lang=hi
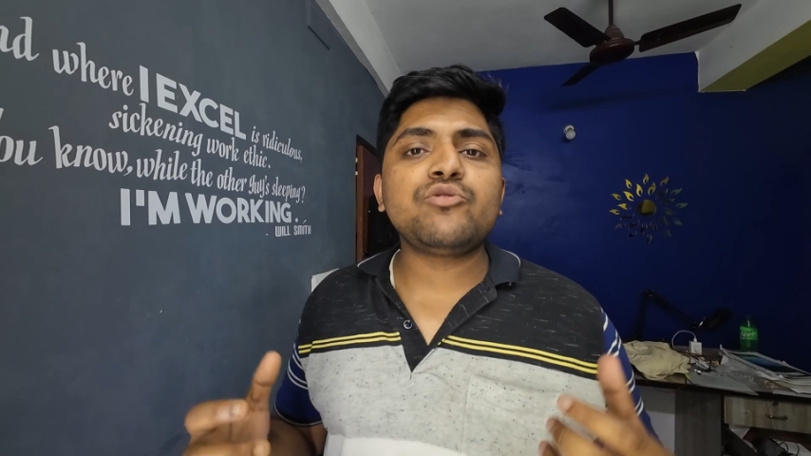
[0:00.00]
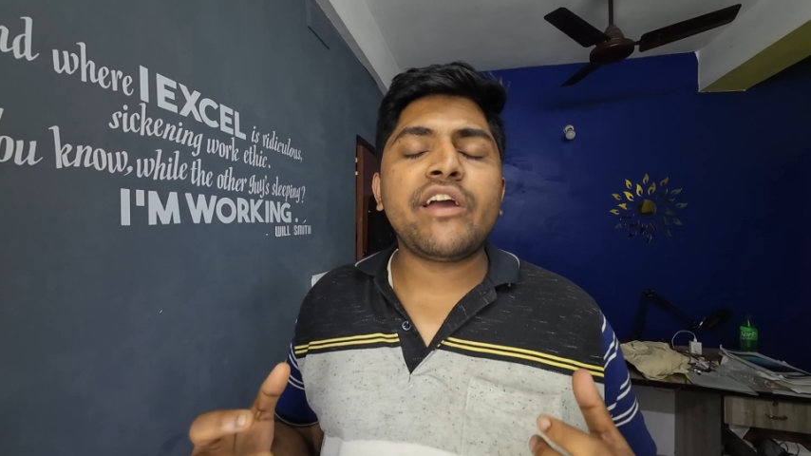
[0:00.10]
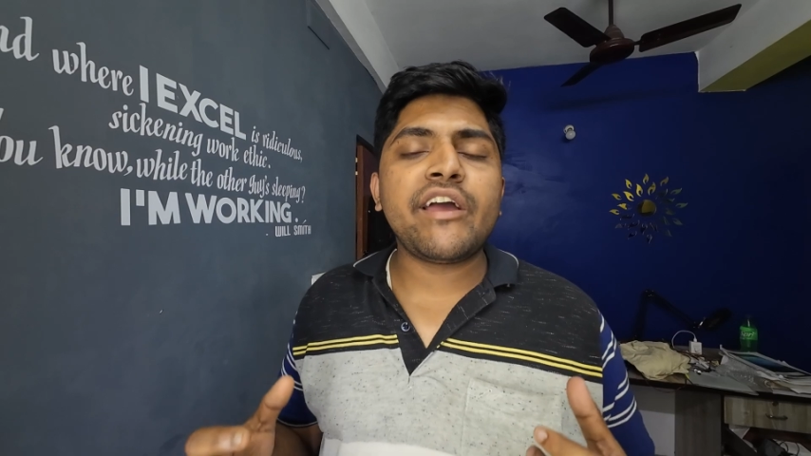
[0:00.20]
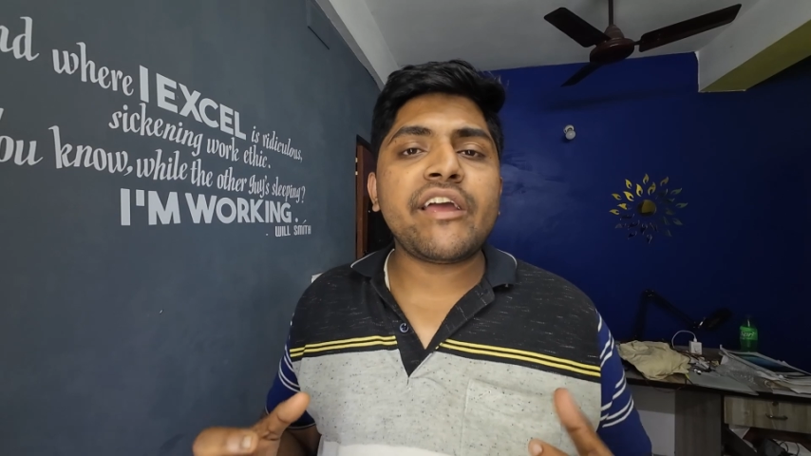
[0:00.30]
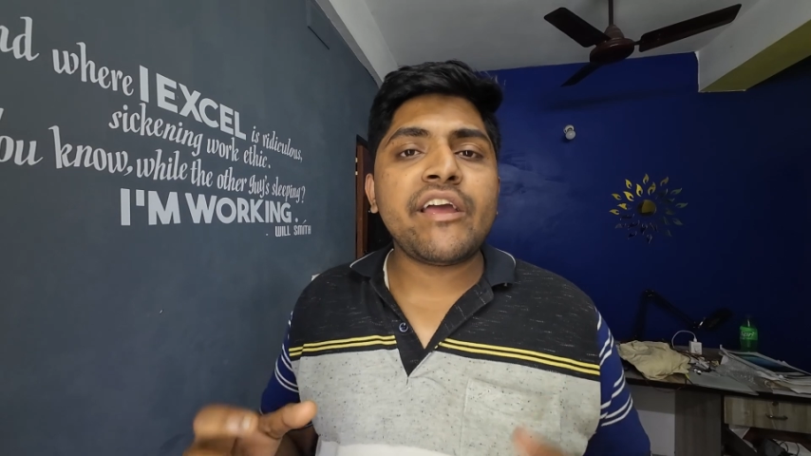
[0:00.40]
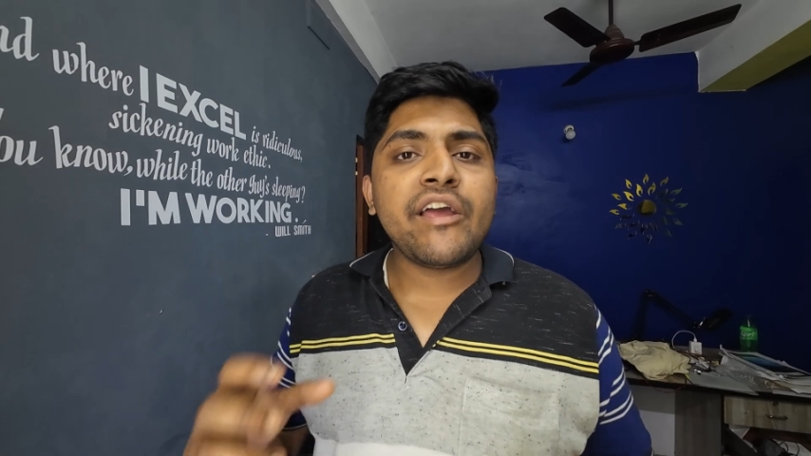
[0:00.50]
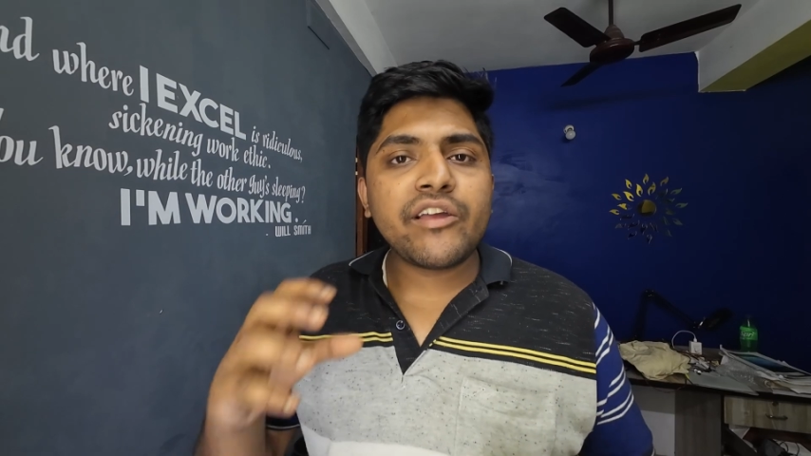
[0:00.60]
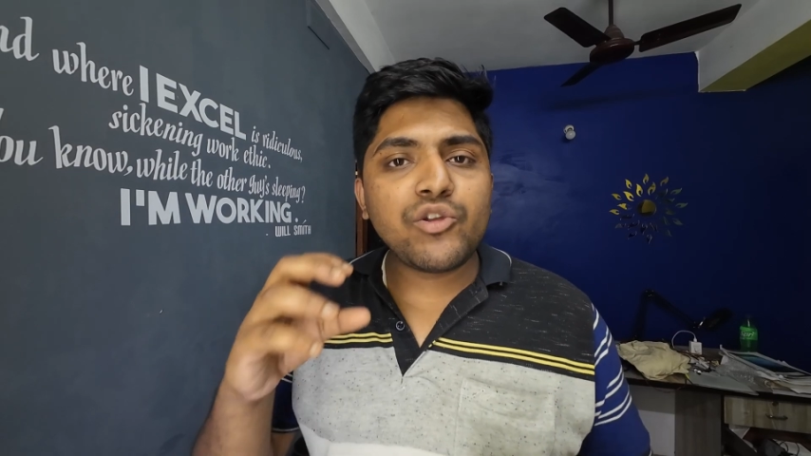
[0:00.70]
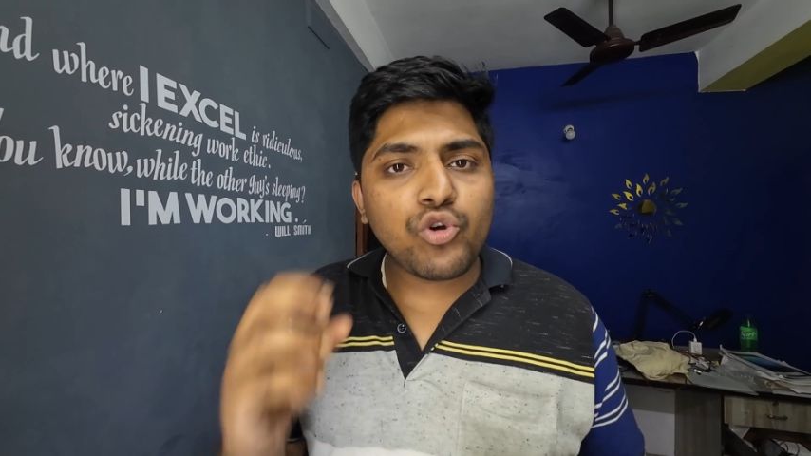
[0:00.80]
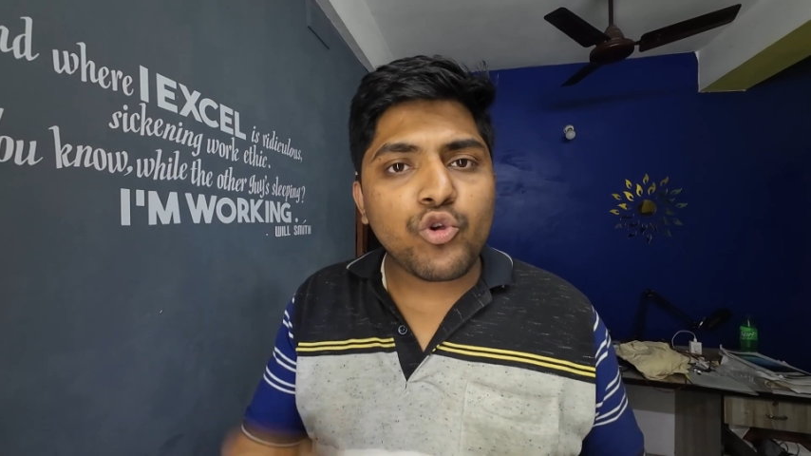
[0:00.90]
जो है
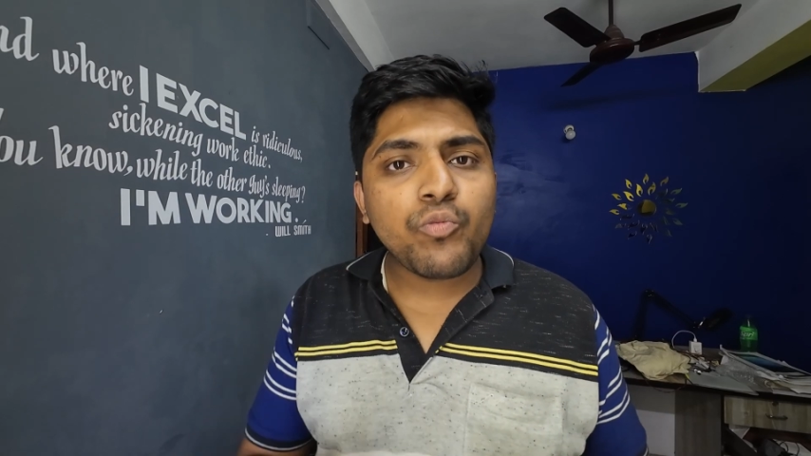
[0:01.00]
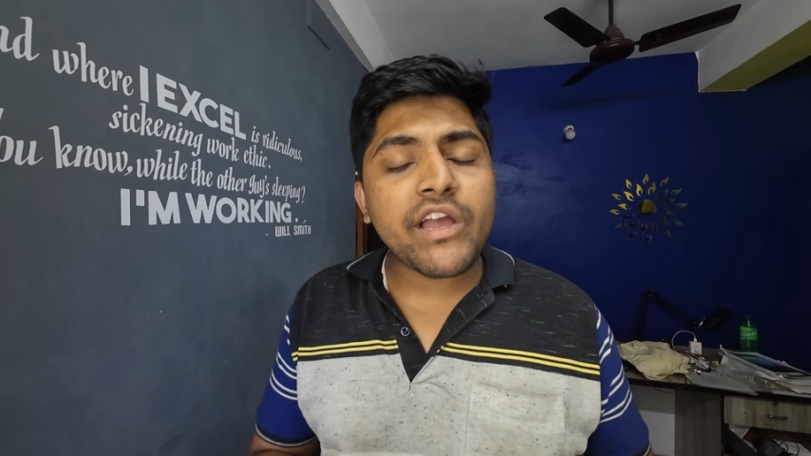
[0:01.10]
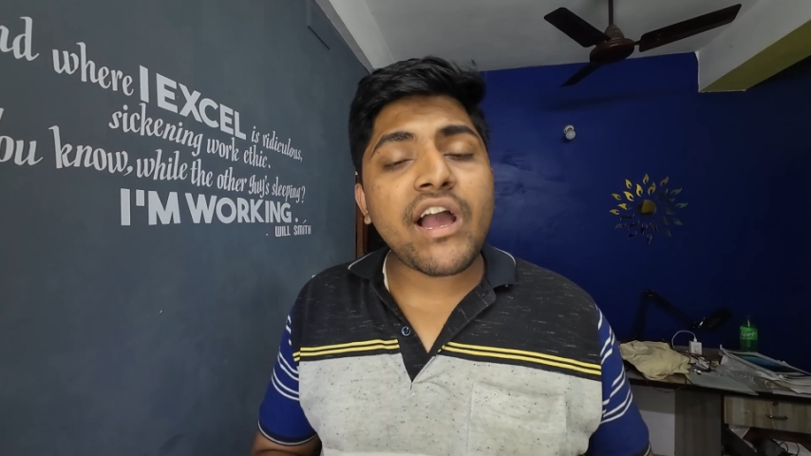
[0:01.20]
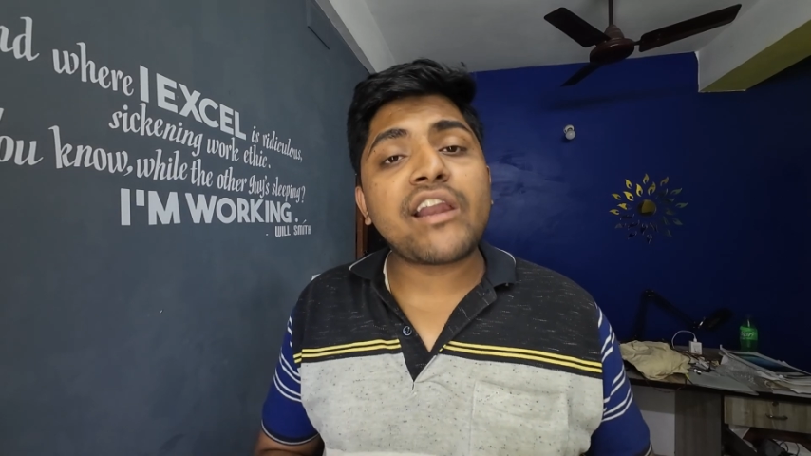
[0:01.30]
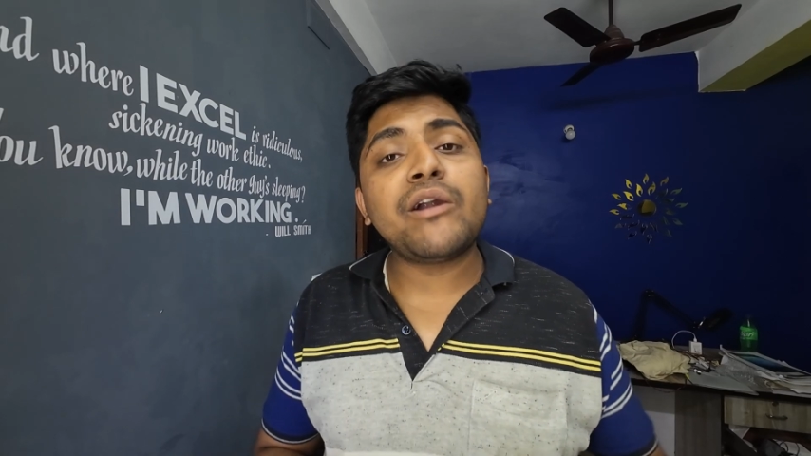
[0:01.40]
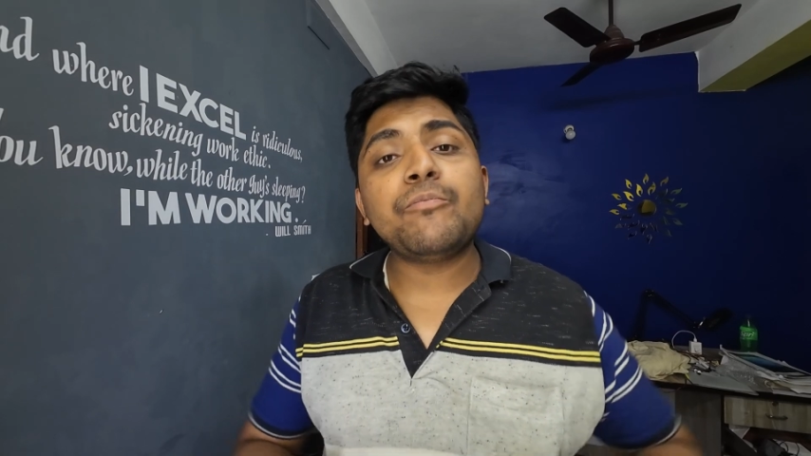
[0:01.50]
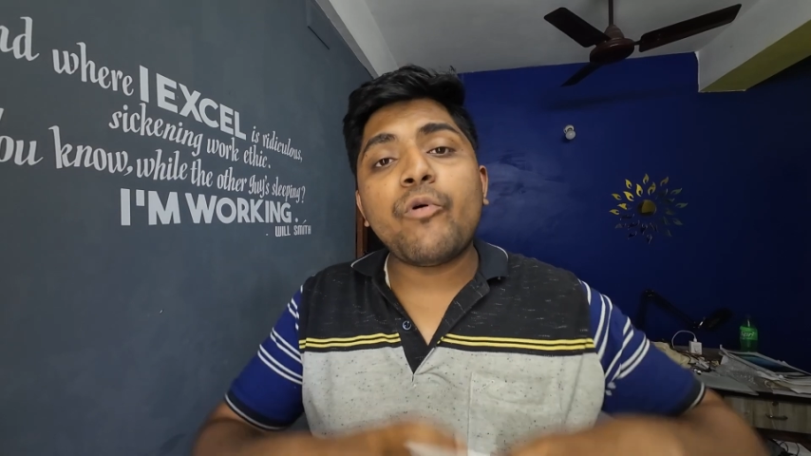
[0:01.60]
यूट्यूब के कारण